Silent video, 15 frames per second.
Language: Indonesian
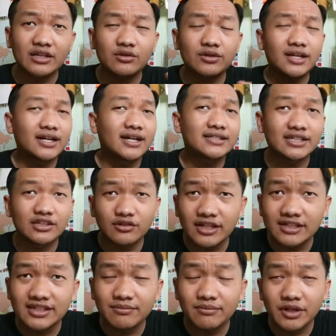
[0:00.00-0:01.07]
yaitu tanggal 1
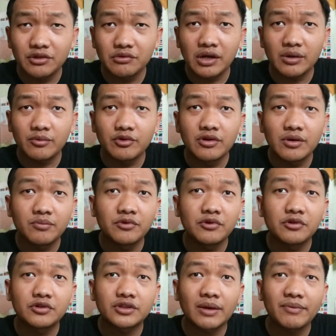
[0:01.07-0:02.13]
Desember 2020,
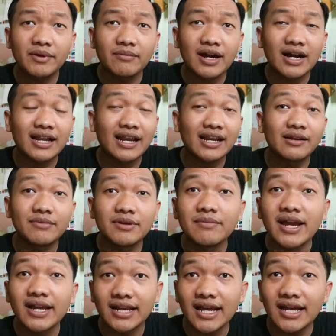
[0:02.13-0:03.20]
tapi bakalan lebih
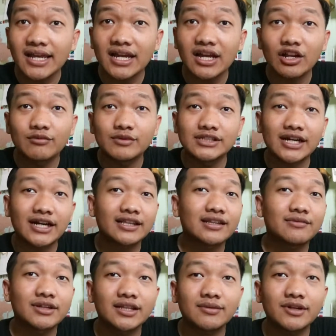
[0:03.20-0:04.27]
baik lagi kalau misalkan
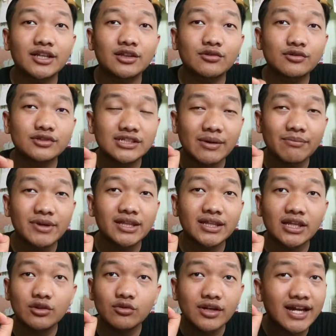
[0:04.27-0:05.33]
teman-teman itu
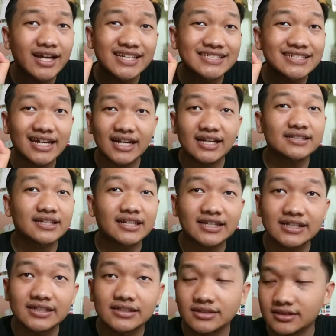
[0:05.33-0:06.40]
submitnya itu dari
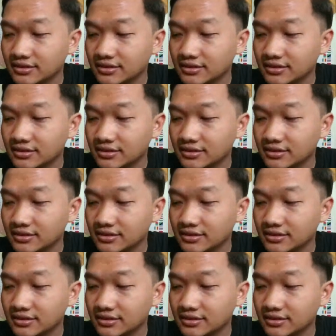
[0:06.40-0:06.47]
sekarang-sekarang.